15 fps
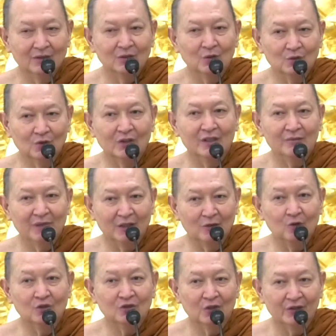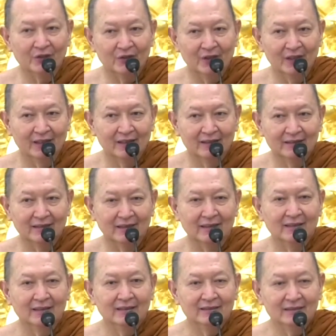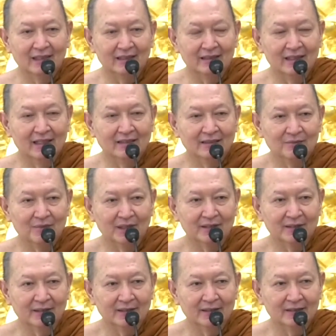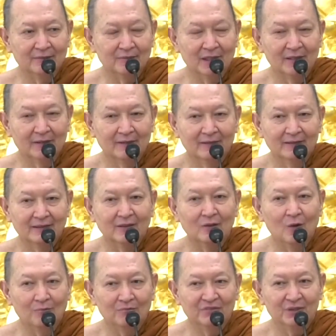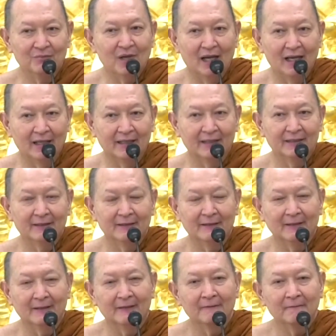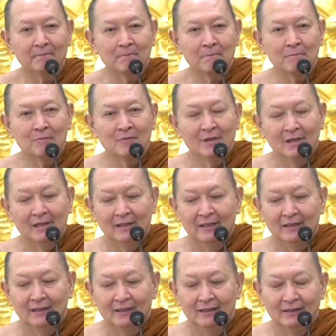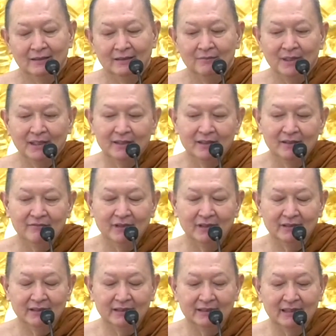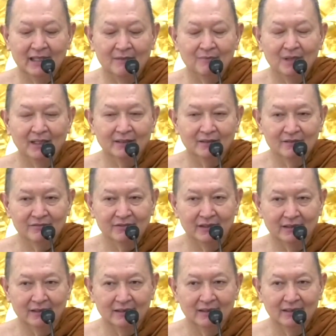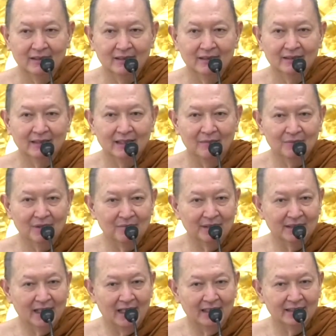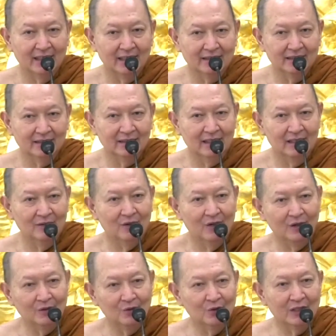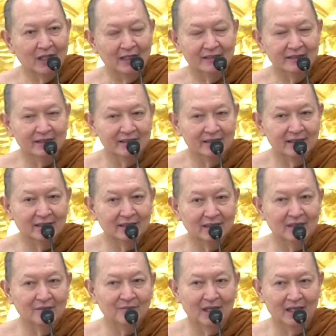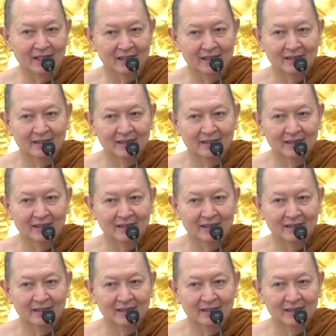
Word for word: ก็สุขตัวนี้เป็นกุศลด้วยนะใจจะได้สมาธิขึ้นมา สงบสบายนะหรือไม่เคยฝึกจิตตั้งมั่นก็ฝึกทำกรรมฐานอย่างหนึ่ง แล้วคอยรู้ทันจิตที่เคลื่อนไป